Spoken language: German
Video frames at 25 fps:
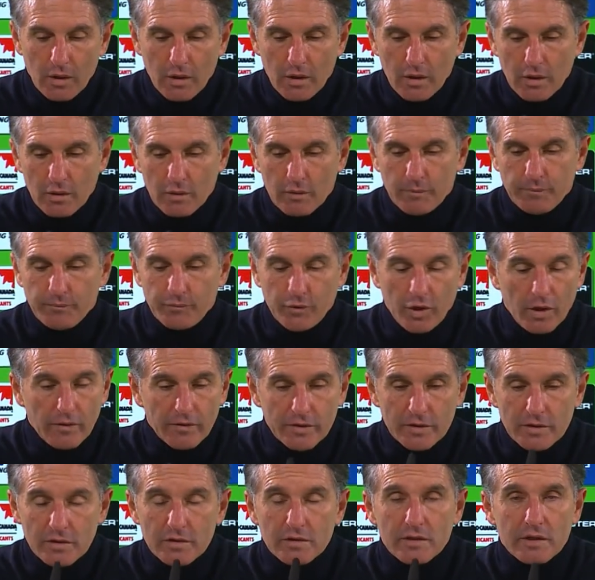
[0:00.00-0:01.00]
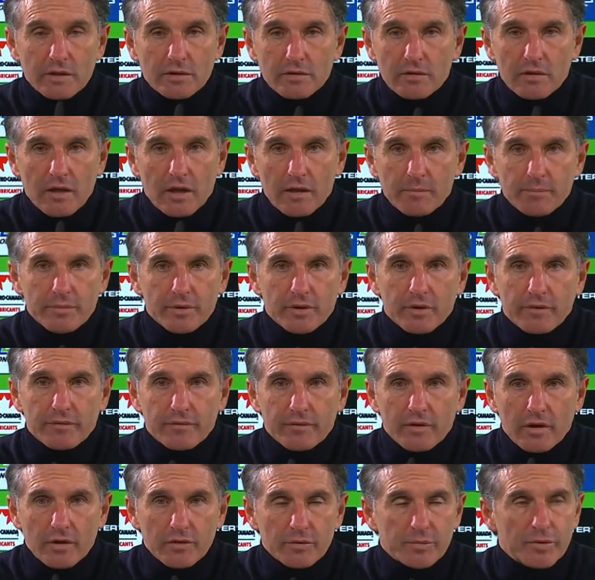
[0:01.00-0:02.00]
Ähm, ja, was das Resultat
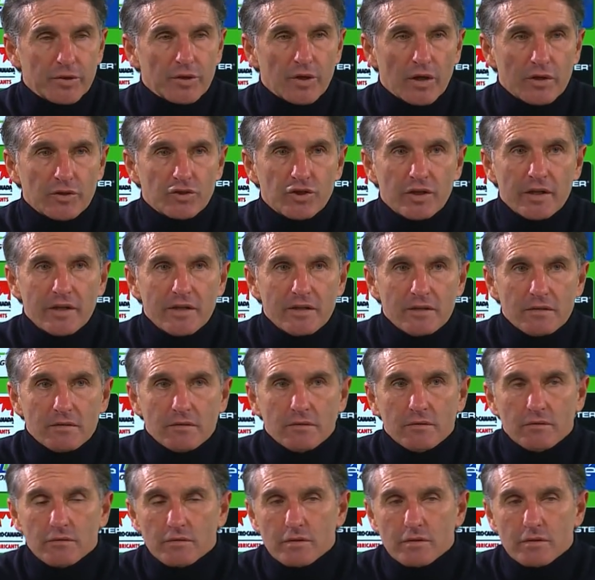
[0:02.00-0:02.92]
betrifft, kann ich mich anschließen.